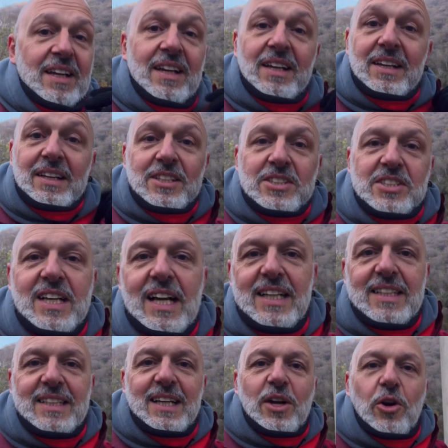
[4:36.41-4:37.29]

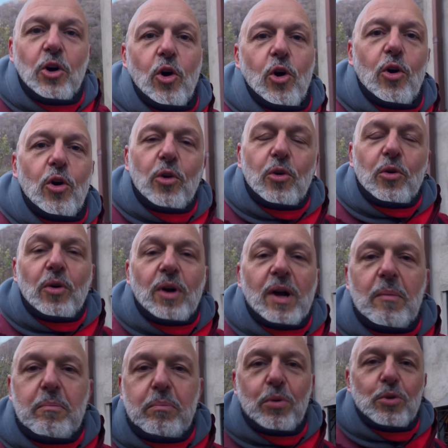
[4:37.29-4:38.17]
scaldacollo con
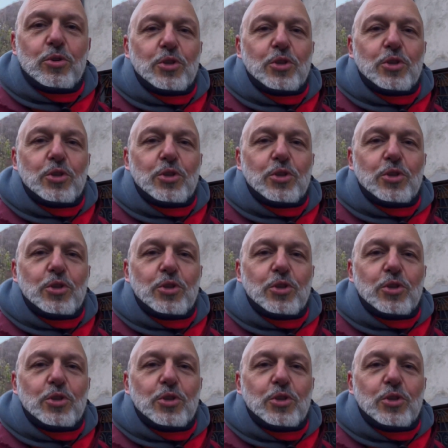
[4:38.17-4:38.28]
cappuccio